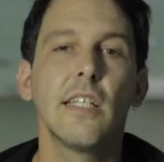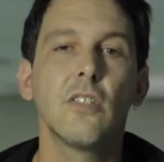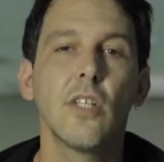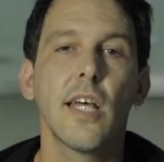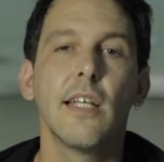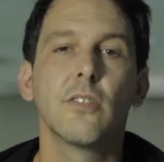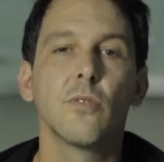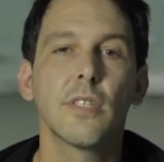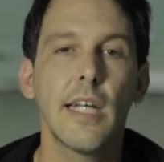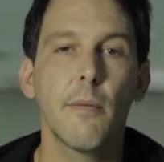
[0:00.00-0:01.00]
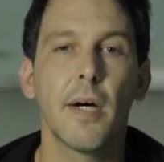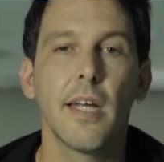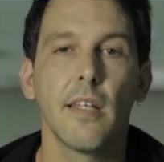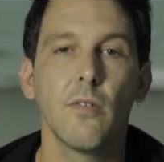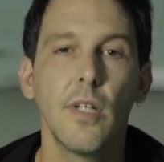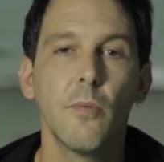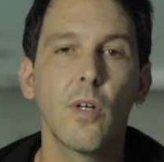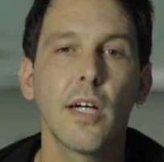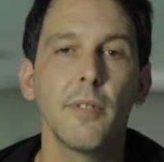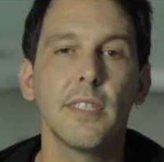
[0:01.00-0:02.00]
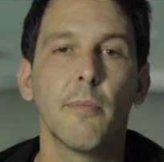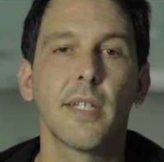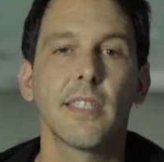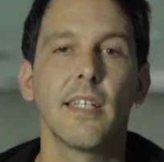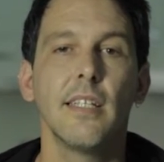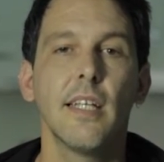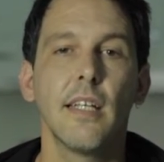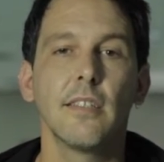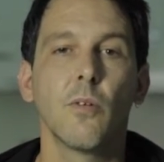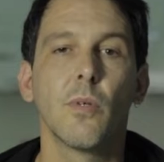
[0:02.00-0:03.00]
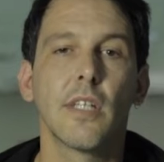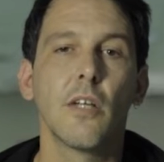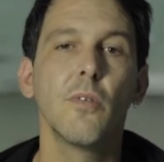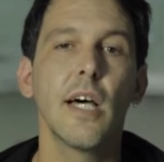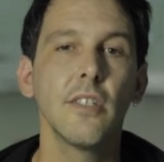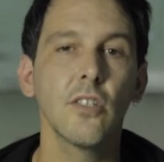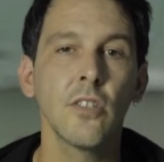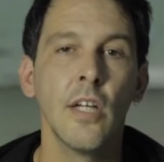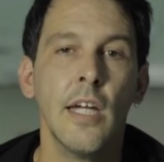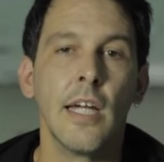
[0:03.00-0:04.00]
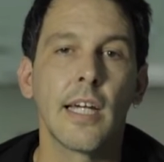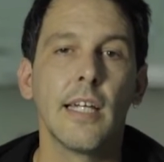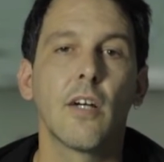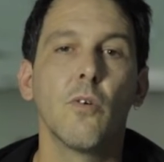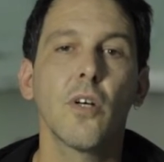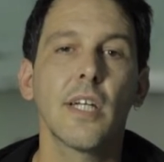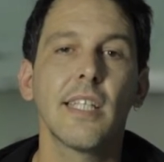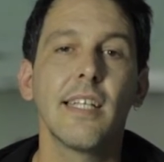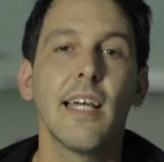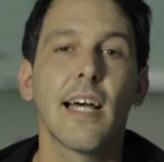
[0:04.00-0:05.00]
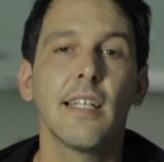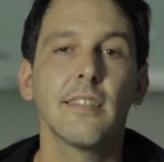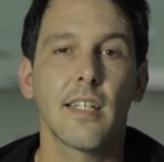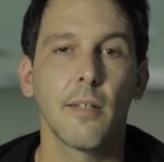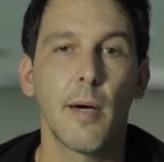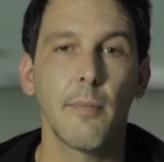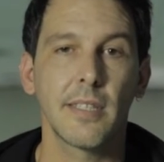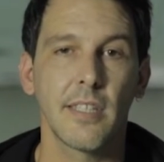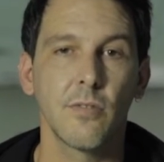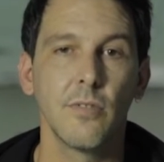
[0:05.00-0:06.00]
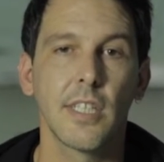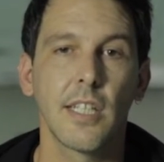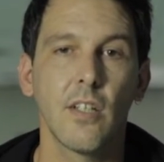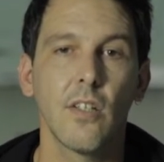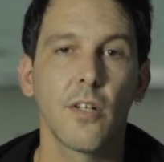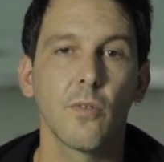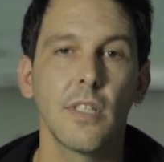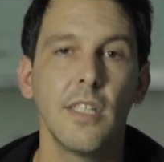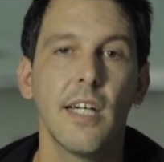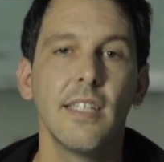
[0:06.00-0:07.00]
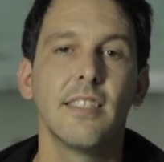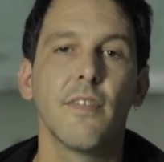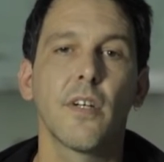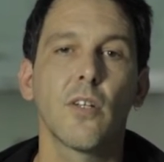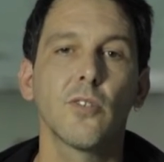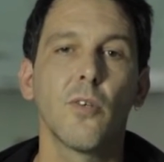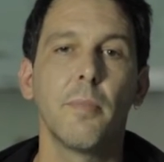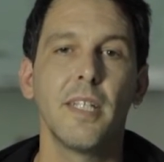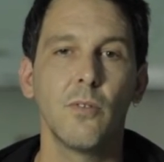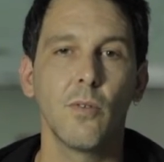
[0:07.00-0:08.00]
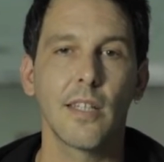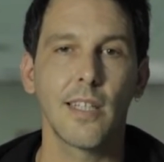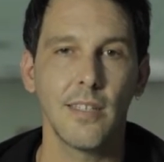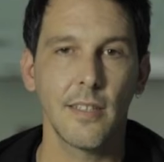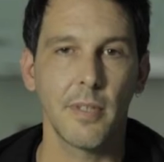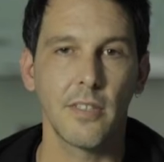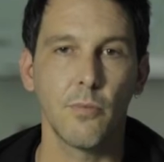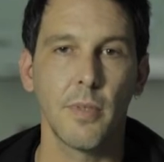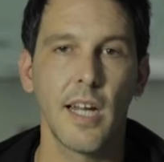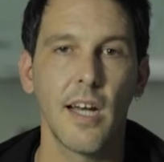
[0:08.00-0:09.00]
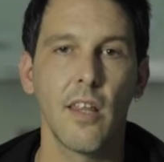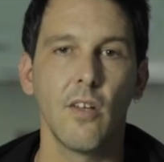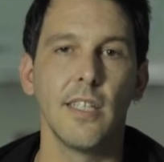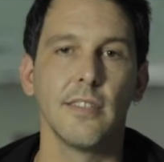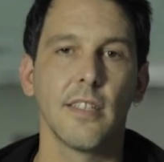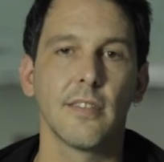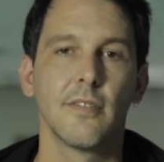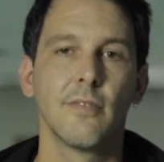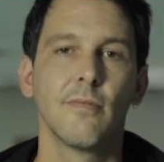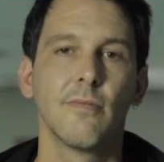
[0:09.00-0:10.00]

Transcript: la historia de Susana Pared, una mujer villamercedina de 51 años que descubrió que tenía cáncer de mamas tras un chequeo de rutina y se aferró a su espíritu de atleta para superar las dolencias.